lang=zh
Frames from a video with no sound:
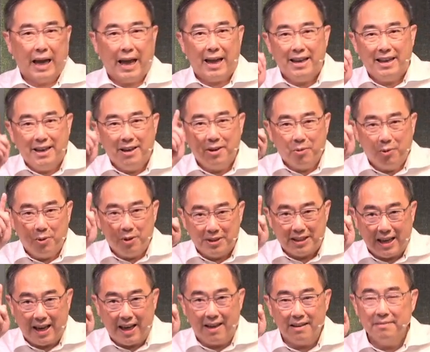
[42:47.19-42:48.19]
又开了一
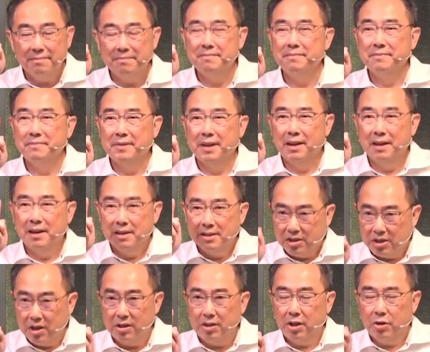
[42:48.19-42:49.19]
个国家，
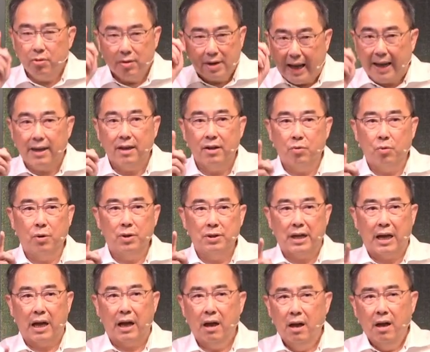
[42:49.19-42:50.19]
真的又开一
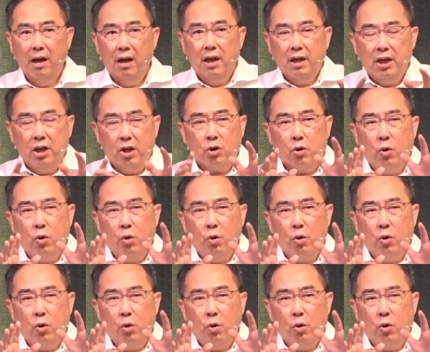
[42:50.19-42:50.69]
个国家。